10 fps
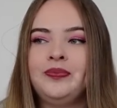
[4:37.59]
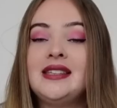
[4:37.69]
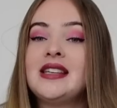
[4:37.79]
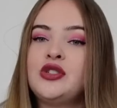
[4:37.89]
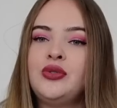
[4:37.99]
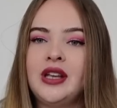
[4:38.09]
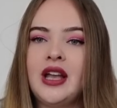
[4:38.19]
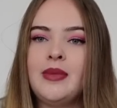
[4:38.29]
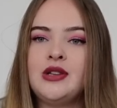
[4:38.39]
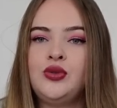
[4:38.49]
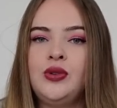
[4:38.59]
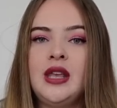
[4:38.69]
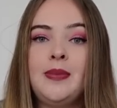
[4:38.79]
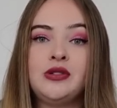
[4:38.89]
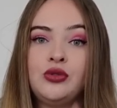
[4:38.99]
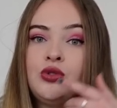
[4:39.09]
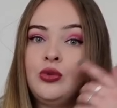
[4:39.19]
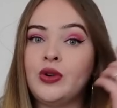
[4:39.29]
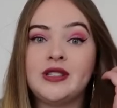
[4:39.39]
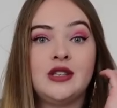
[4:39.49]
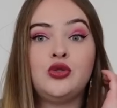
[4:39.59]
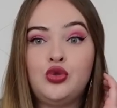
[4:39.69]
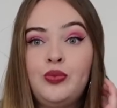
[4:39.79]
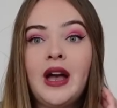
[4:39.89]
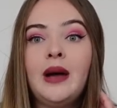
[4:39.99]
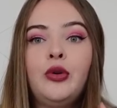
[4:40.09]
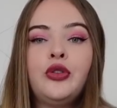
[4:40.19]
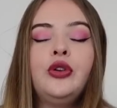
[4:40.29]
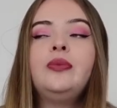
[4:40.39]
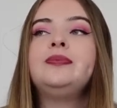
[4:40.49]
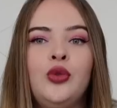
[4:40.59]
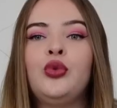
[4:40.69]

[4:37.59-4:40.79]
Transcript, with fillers: Et ça, je n'ai quand même à le souligner parce que selon moi, c'est super important.